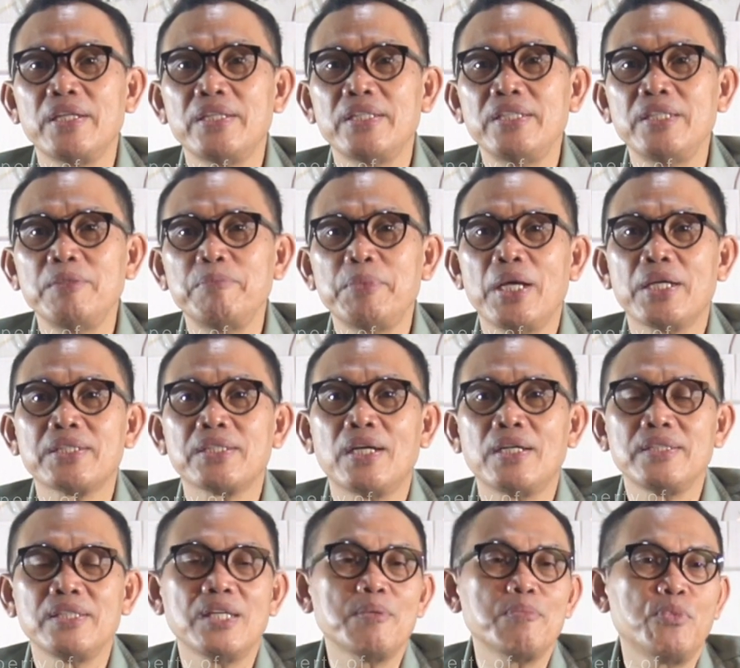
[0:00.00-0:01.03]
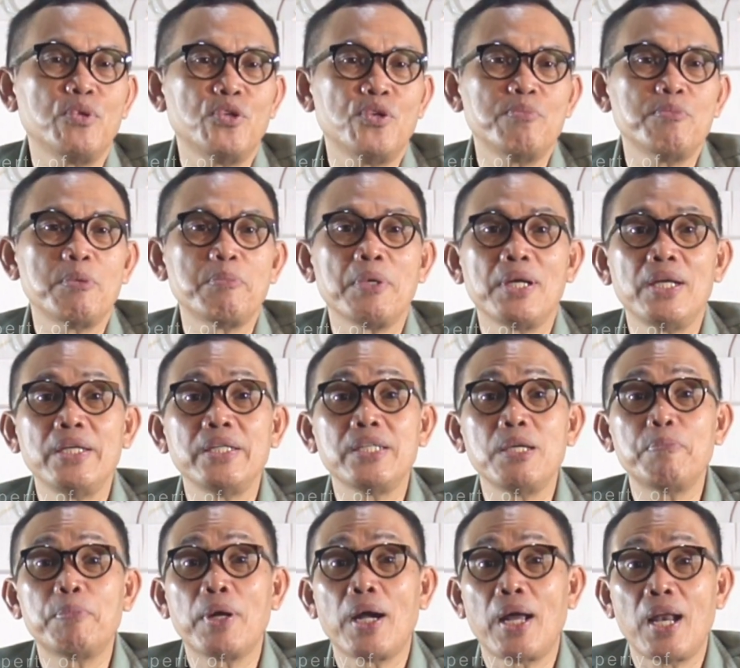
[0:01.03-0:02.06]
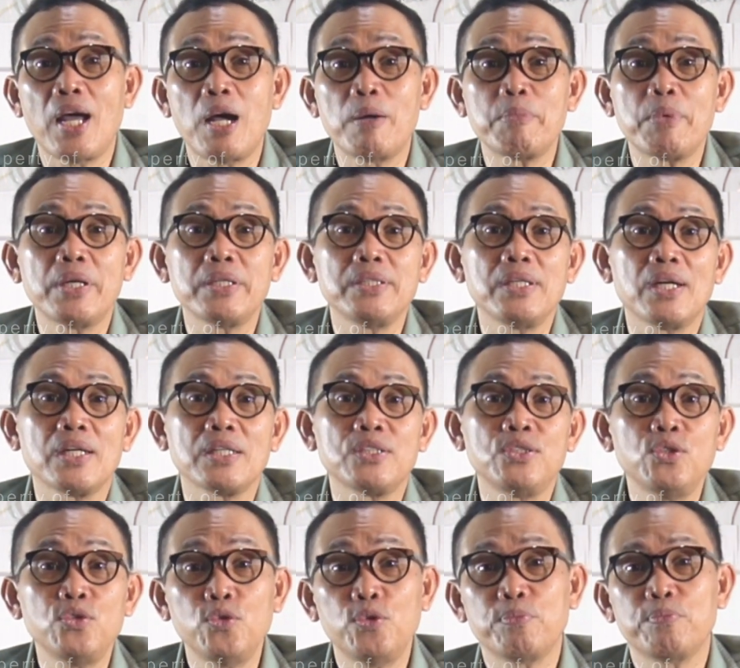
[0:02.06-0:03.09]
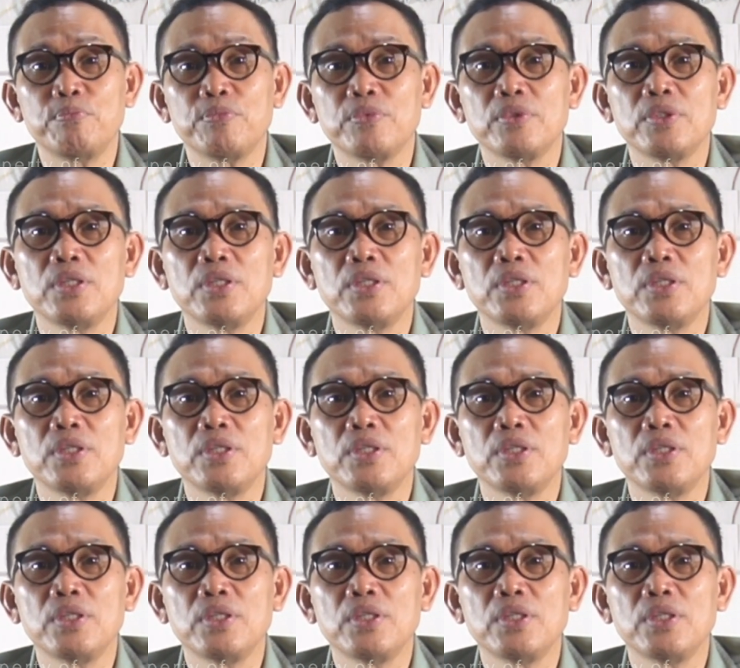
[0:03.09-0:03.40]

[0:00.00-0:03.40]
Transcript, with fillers: ini biasanya belum memiliki pengalaman yang cukup